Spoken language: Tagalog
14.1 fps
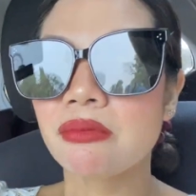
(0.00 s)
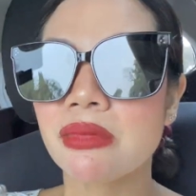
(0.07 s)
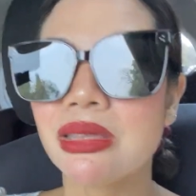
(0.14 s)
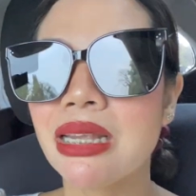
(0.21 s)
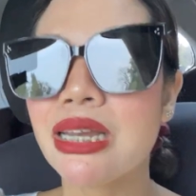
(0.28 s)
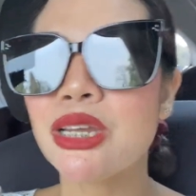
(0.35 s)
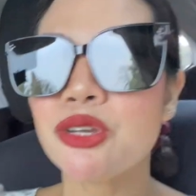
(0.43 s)

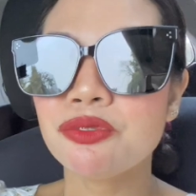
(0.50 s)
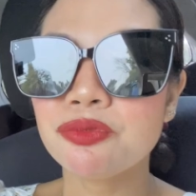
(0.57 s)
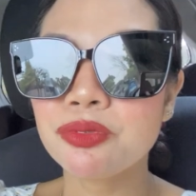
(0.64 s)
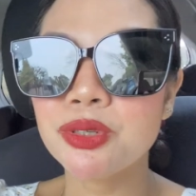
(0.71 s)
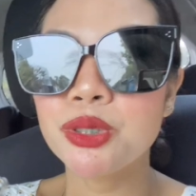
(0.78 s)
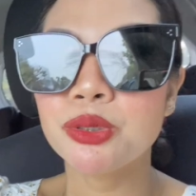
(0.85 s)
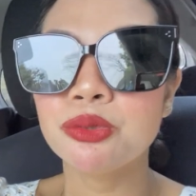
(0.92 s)
na yung,
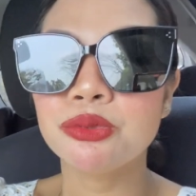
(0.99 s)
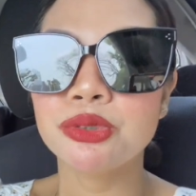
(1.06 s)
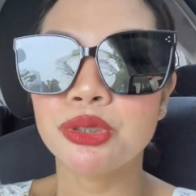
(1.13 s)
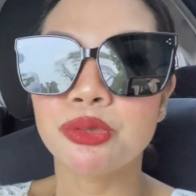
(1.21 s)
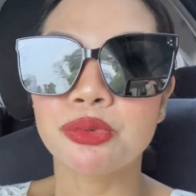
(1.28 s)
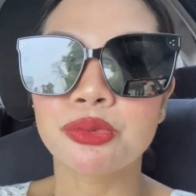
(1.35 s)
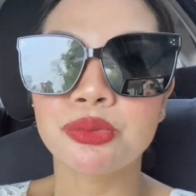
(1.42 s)
yung,
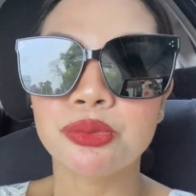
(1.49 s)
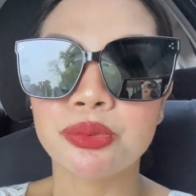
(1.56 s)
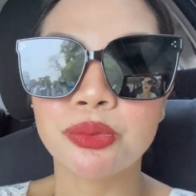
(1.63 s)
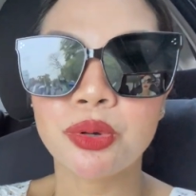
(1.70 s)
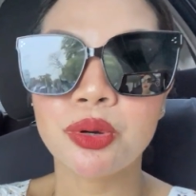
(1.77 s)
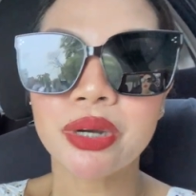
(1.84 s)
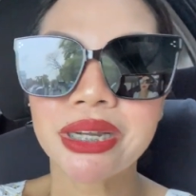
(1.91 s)
yung
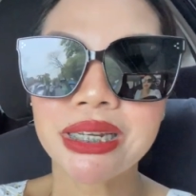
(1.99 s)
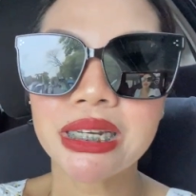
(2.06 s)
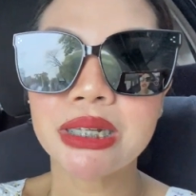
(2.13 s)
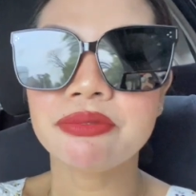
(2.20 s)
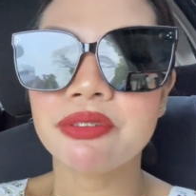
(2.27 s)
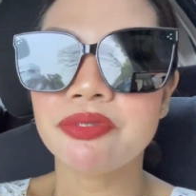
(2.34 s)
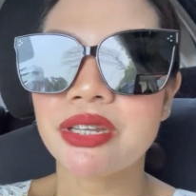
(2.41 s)
okay na
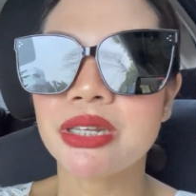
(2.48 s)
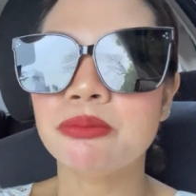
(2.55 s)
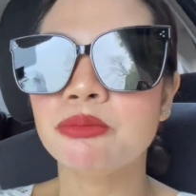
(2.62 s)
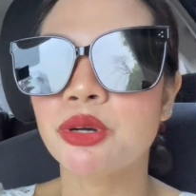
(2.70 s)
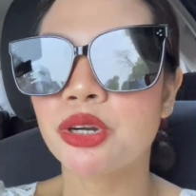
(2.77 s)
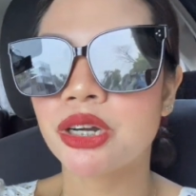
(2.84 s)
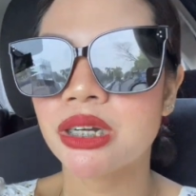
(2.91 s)
feed
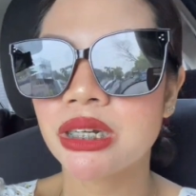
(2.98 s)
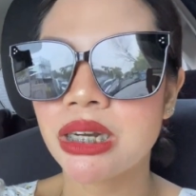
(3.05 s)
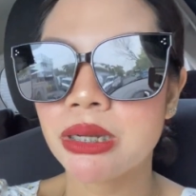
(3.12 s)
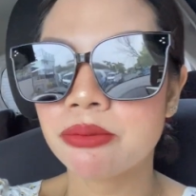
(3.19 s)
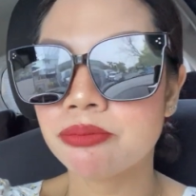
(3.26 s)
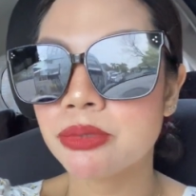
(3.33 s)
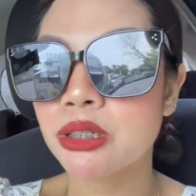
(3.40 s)
mo or
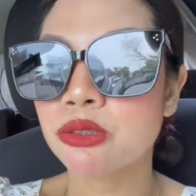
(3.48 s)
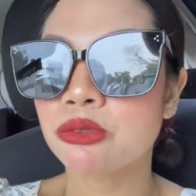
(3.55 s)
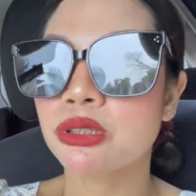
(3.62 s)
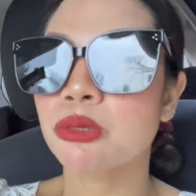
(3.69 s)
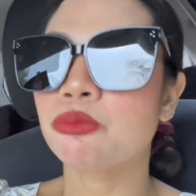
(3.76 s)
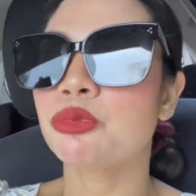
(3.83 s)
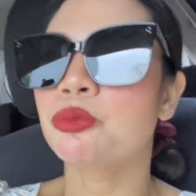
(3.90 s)
na, na
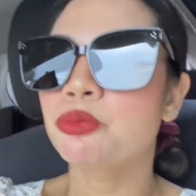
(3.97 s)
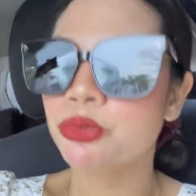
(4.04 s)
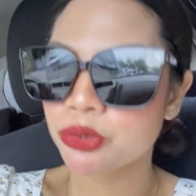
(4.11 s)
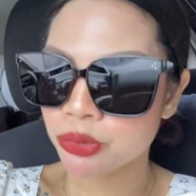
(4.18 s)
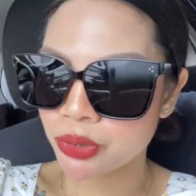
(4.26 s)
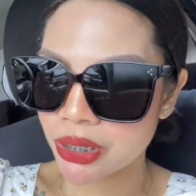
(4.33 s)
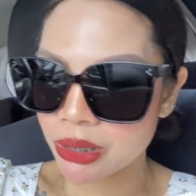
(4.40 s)

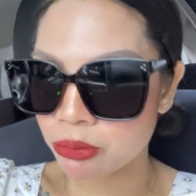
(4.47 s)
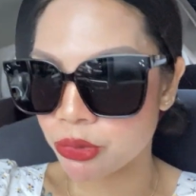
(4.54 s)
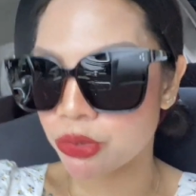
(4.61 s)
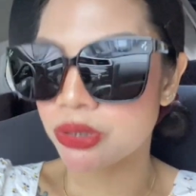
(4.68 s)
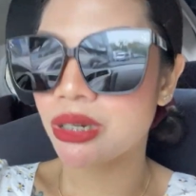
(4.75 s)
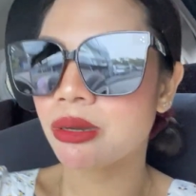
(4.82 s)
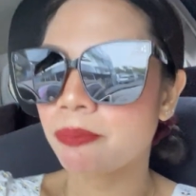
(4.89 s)
napupunuan
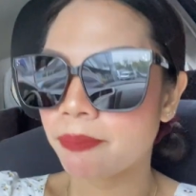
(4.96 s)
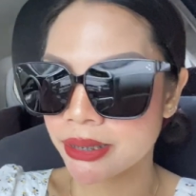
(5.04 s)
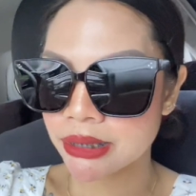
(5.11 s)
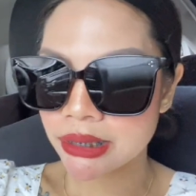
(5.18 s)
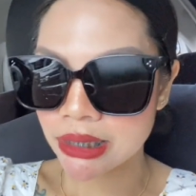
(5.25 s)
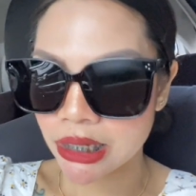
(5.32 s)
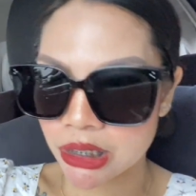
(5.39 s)
mo ng
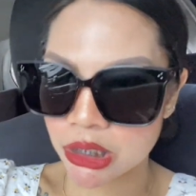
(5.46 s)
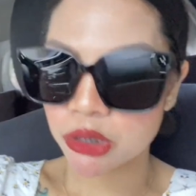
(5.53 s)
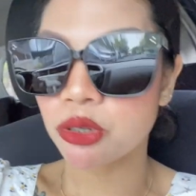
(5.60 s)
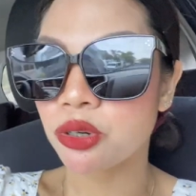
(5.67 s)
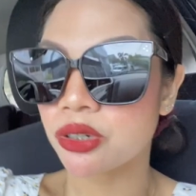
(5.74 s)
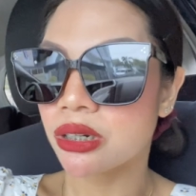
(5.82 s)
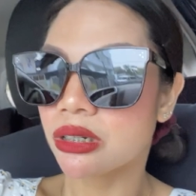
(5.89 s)
pansin ng
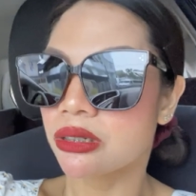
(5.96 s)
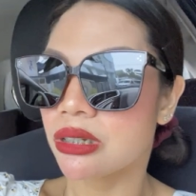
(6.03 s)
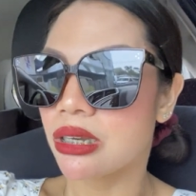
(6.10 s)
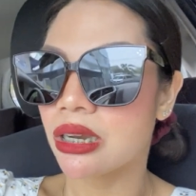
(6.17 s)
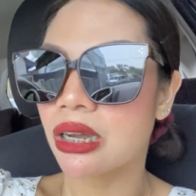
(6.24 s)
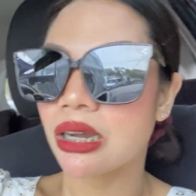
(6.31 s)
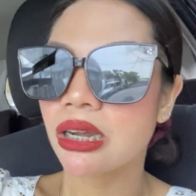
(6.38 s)
oras
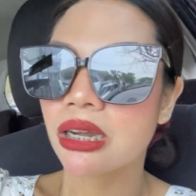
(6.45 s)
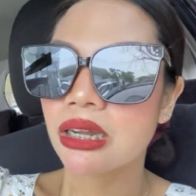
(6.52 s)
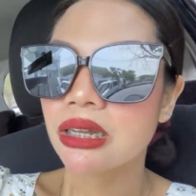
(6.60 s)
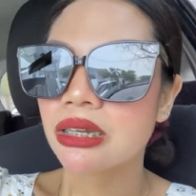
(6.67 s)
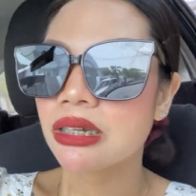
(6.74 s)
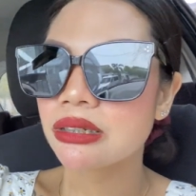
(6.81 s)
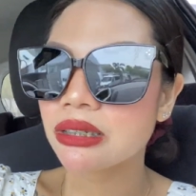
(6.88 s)
sila.
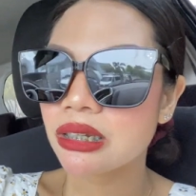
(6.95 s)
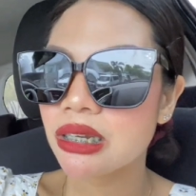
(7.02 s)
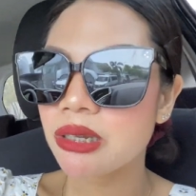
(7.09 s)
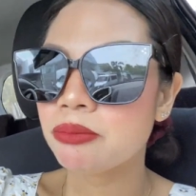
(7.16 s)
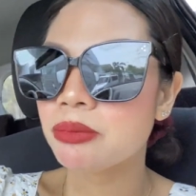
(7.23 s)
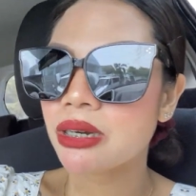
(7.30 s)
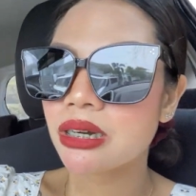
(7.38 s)
Kasi
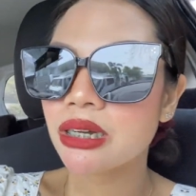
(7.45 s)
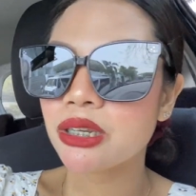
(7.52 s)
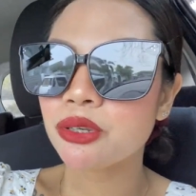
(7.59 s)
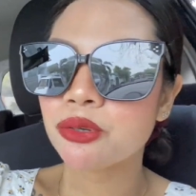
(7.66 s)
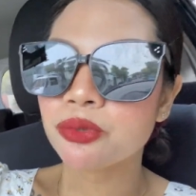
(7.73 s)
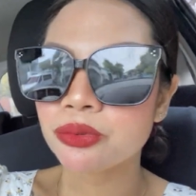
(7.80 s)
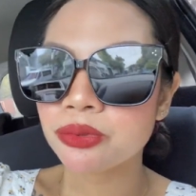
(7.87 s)
iba
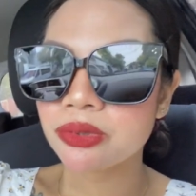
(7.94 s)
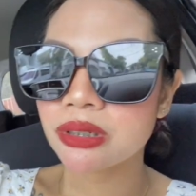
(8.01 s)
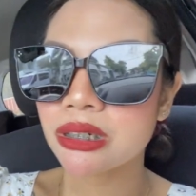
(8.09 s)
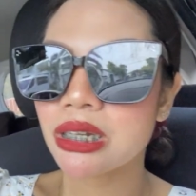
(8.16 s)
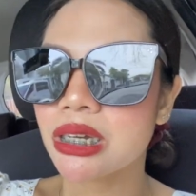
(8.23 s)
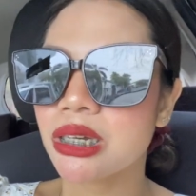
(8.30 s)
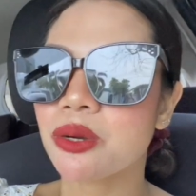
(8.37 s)
yung
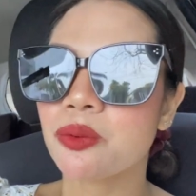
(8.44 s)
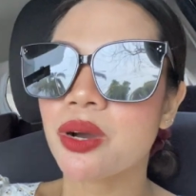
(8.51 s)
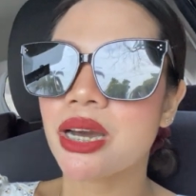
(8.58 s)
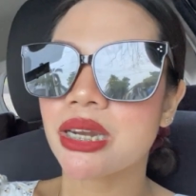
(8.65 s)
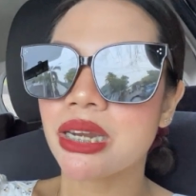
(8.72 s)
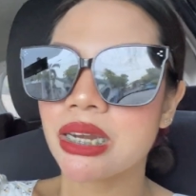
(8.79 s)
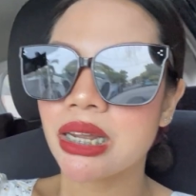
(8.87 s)

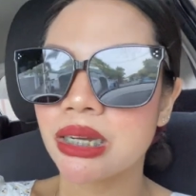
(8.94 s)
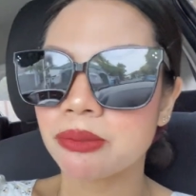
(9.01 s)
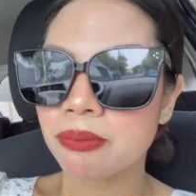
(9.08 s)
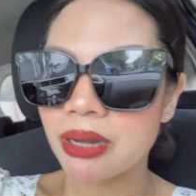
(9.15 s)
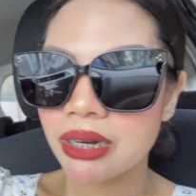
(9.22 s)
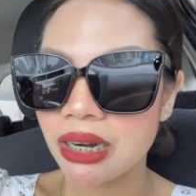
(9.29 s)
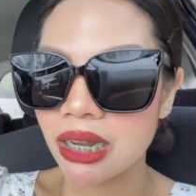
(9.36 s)
nagagawa rin ng
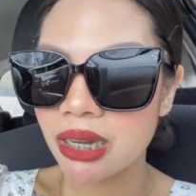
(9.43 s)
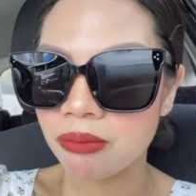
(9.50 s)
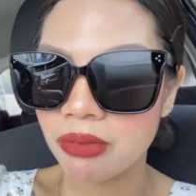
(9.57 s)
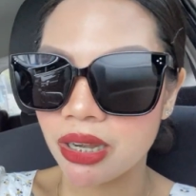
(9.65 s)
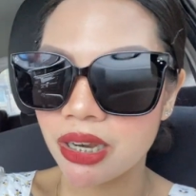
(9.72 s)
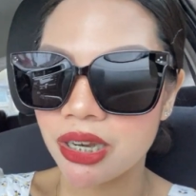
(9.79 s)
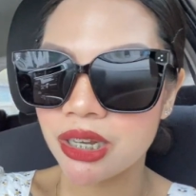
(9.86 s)
parang alam
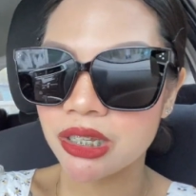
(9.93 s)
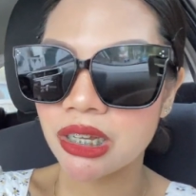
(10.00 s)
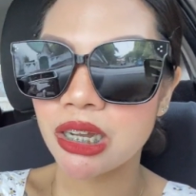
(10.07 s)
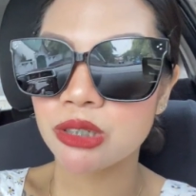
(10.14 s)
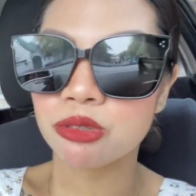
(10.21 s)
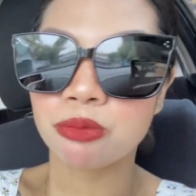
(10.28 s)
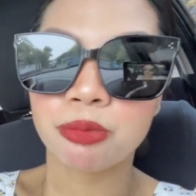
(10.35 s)
nila na
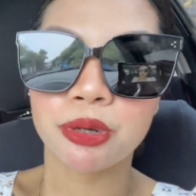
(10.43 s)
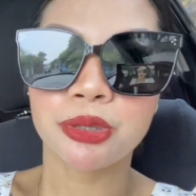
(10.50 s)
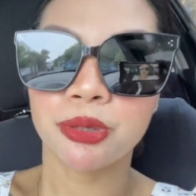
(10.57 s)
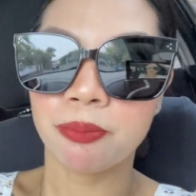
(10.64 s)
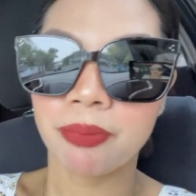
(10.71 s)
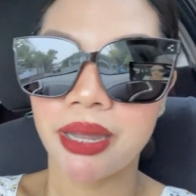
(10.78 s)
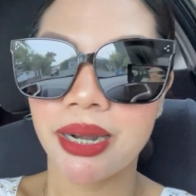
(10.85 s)
nakasupport
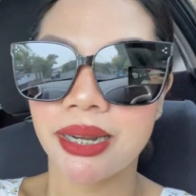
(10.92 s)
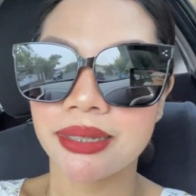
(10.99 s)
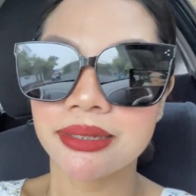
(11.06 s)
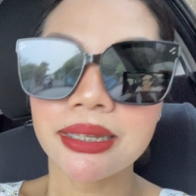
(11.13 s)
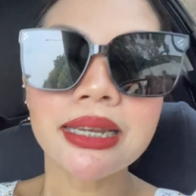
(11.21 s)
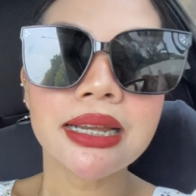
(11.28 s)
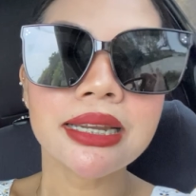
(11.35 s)
yung
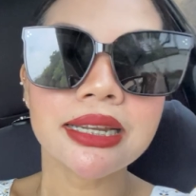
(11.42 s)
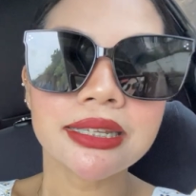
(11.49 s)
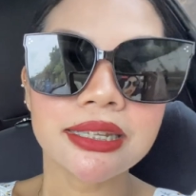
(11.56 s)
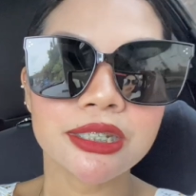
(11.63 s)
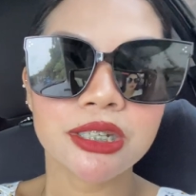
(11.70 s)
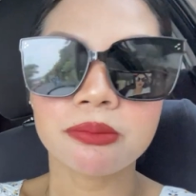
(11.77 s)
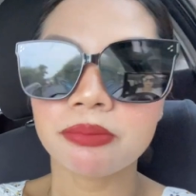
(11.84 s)
parents nila,
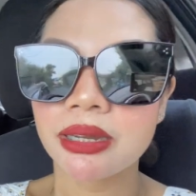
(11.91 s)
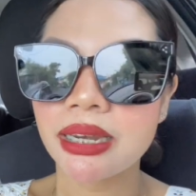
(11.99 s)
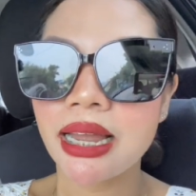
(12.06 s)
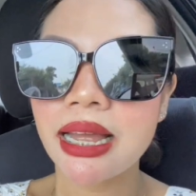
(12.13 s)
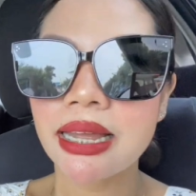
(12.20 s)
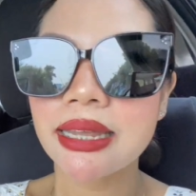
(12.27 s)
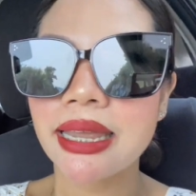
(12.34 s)
nandiyan
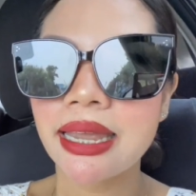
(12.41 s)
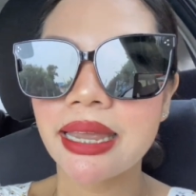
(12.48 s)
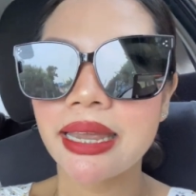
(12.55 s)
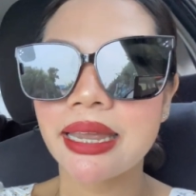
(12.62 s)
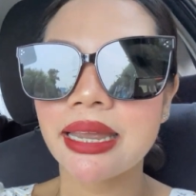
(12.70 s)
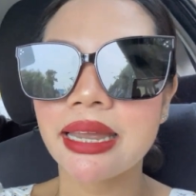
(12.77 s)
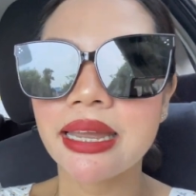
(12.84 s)

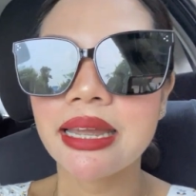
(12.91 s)
palagi.